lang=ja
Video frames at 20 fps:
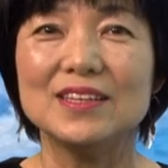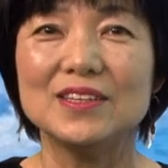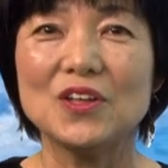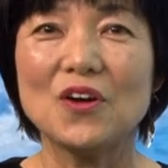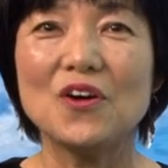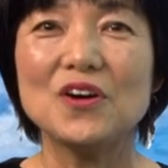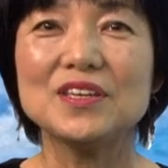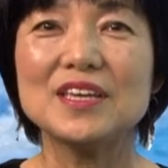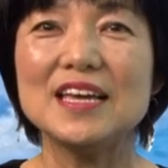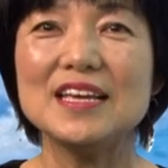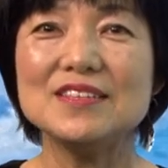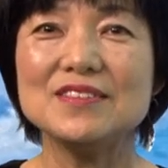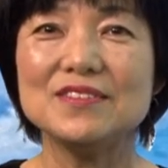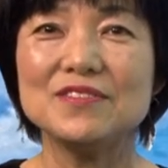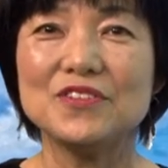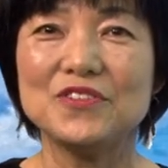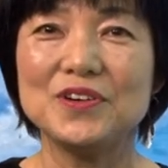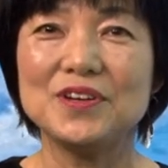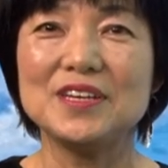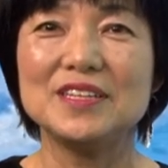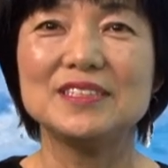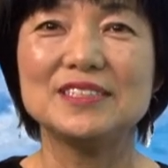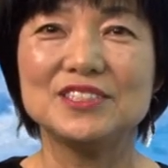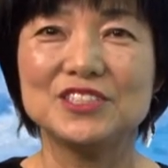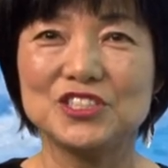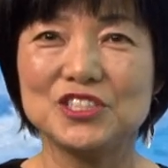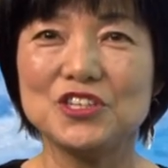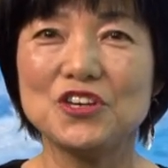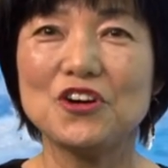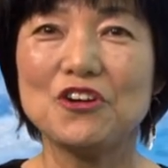Talking with
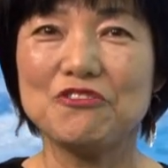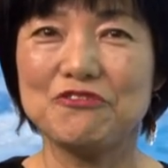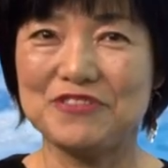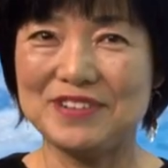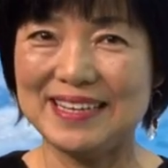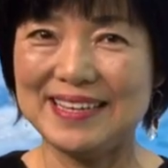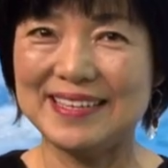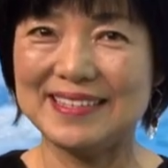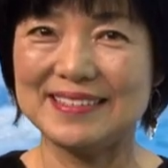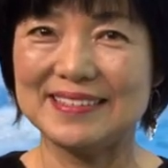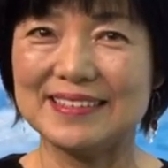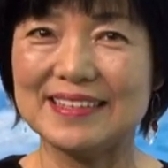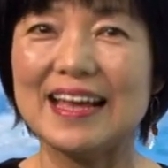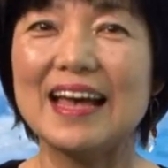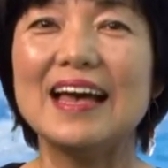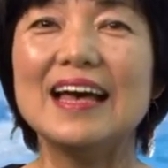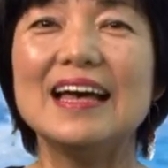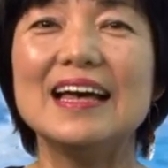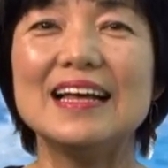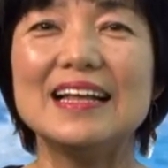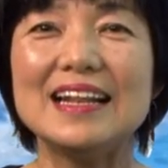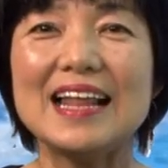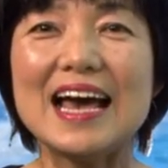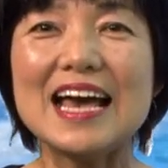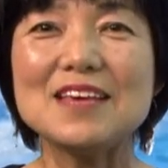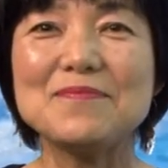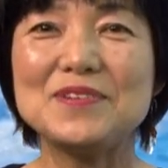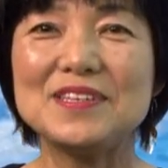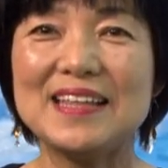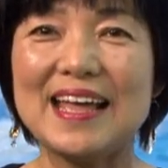チオフリン
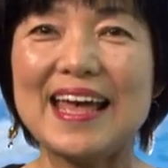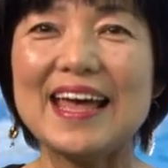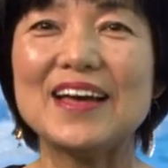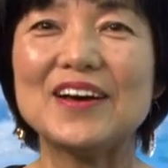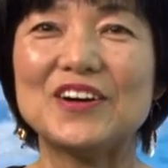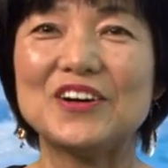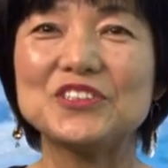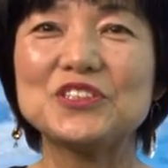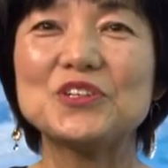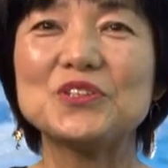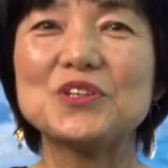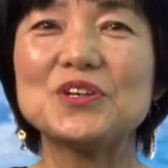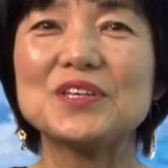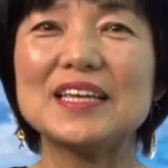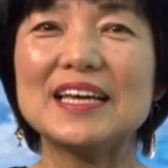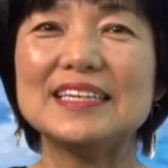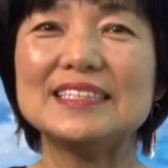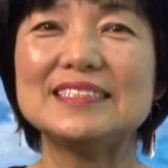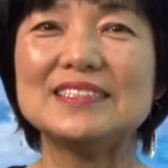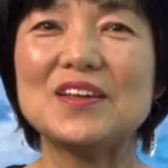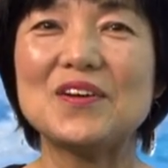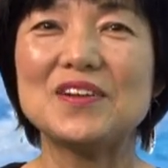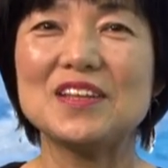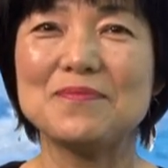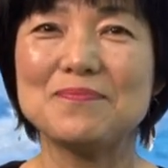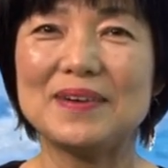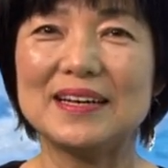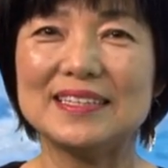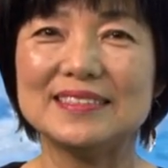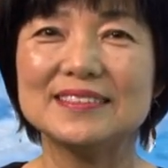ライブでお届けしており
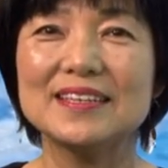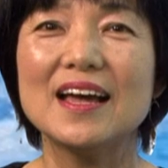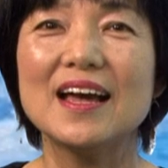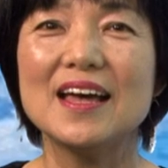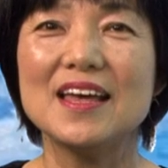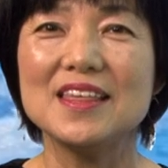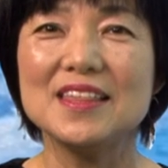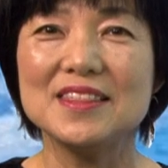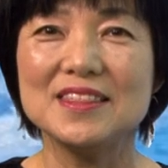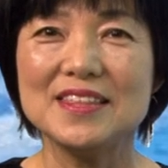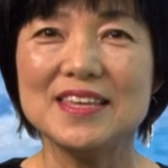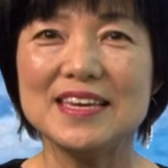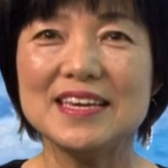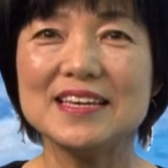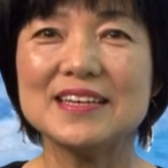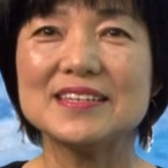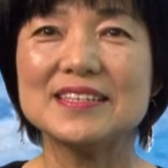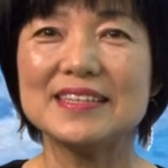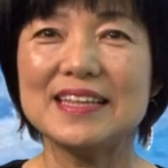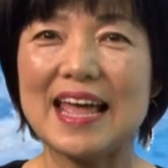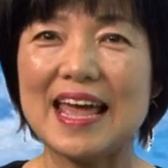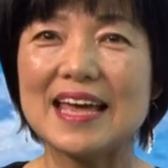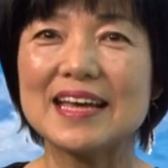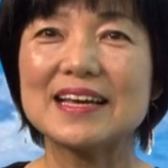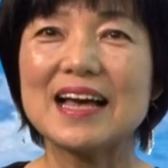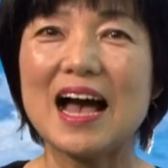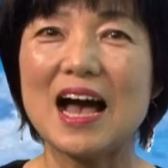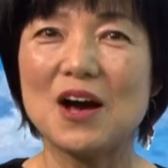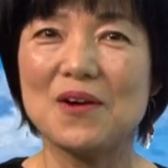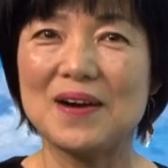ます Think Take
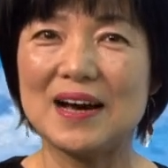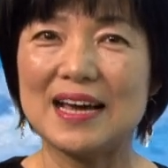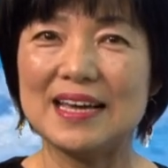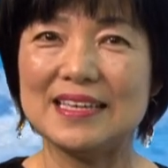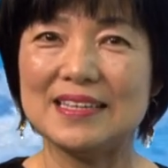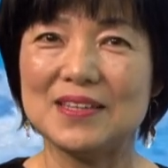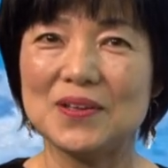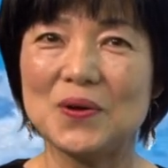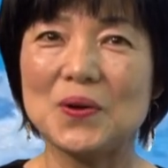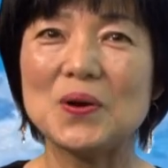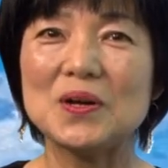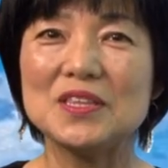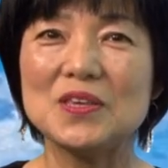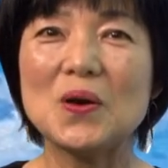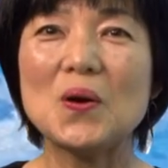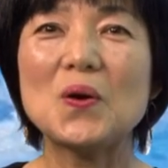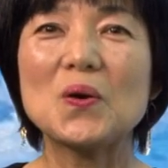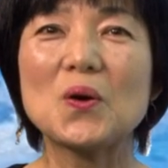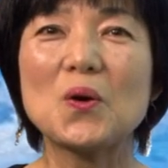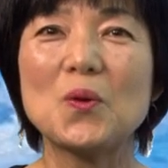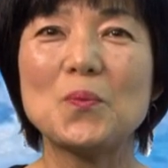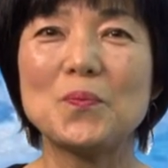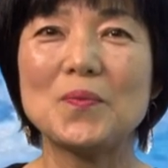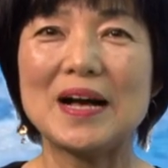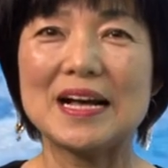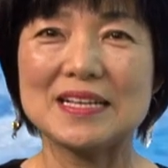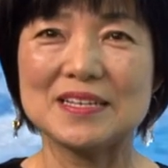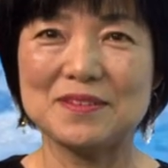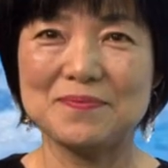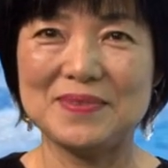Hawaii の日本語
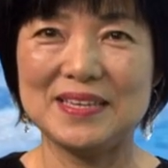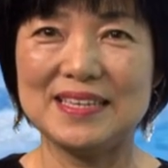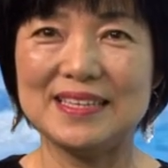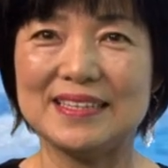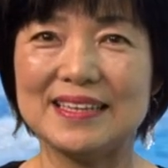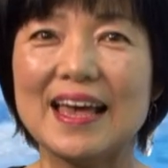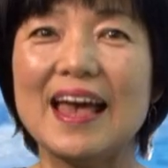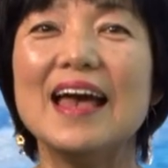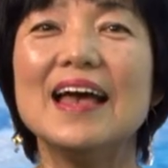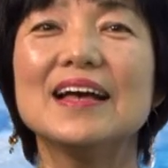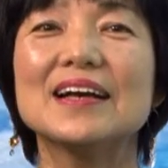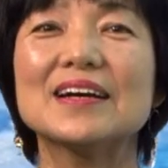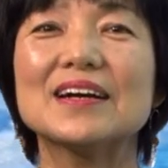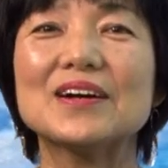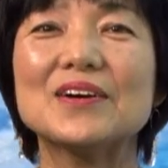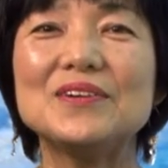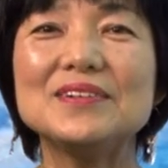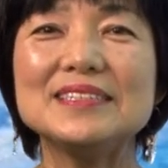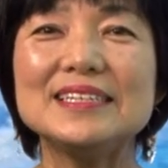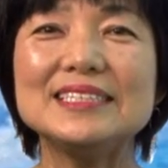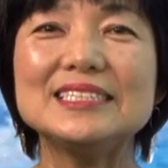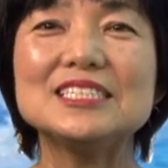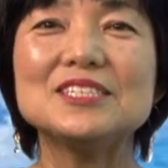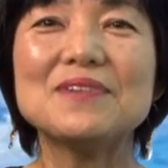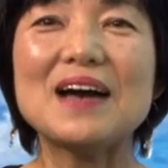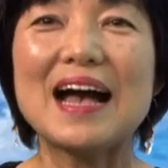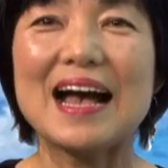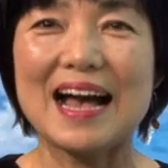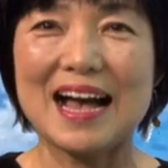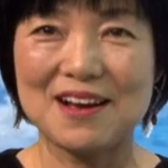番組こんにち
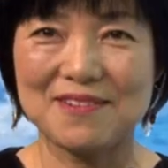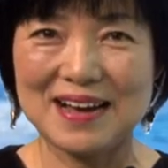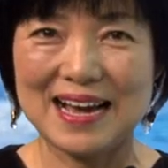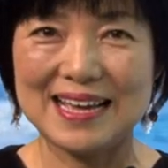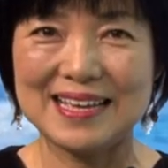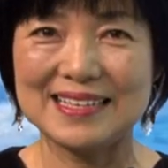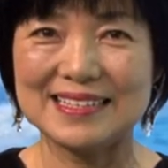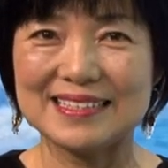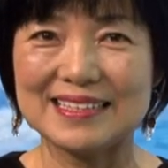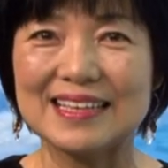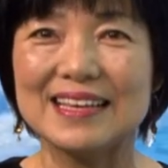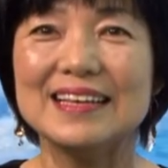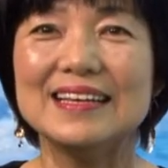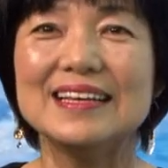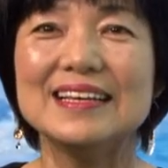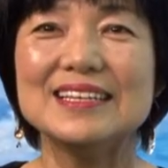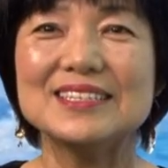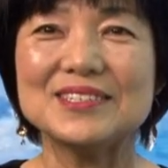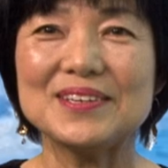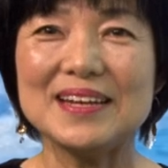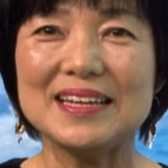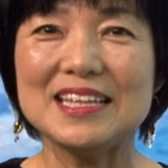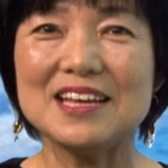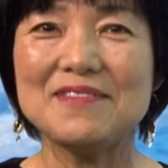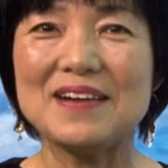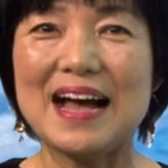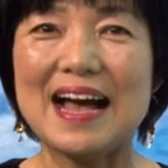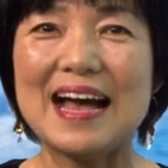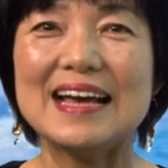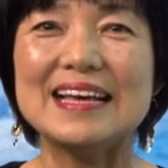はハワイそれで
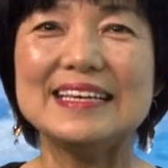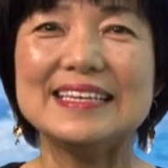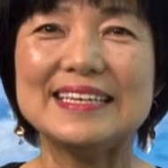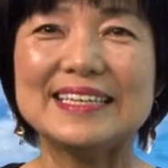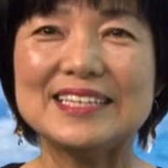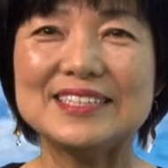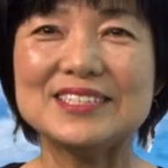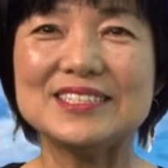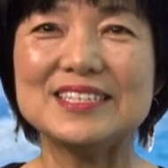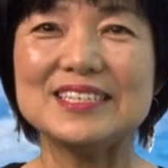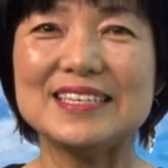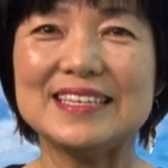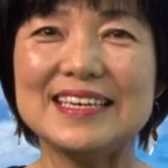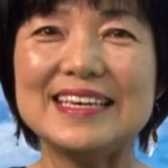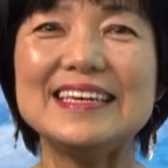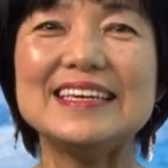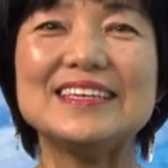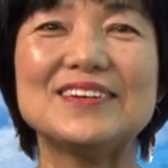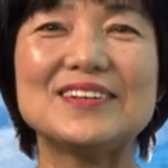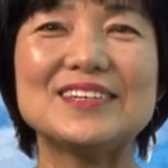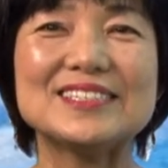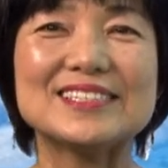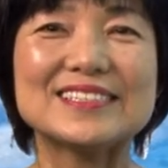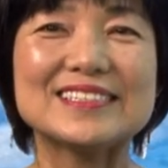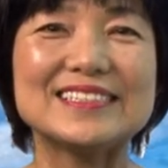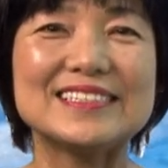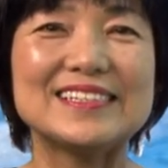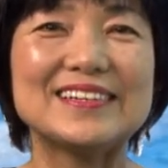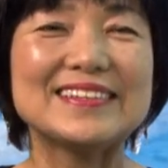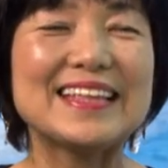は引き続きよろし
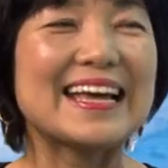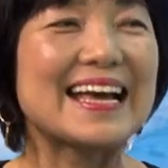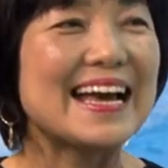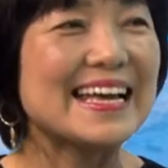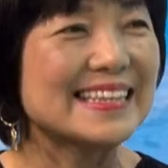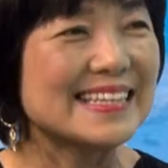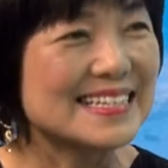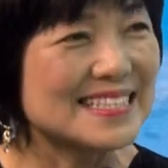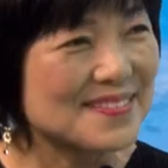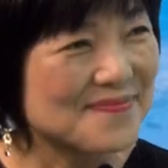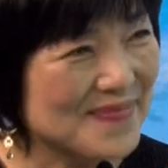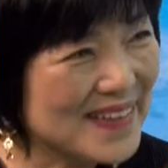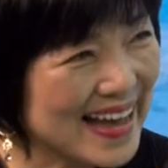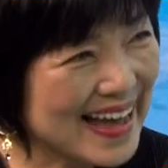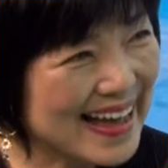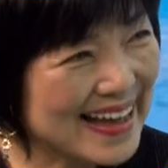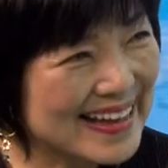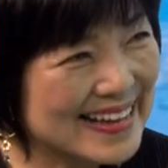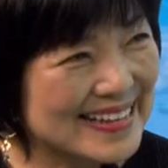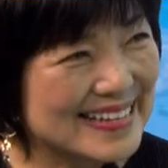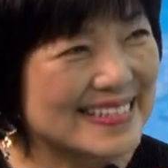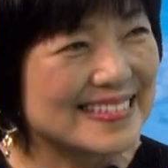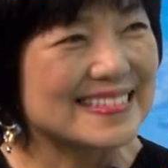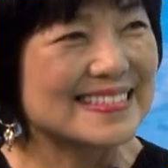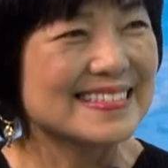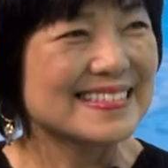くお願いいたします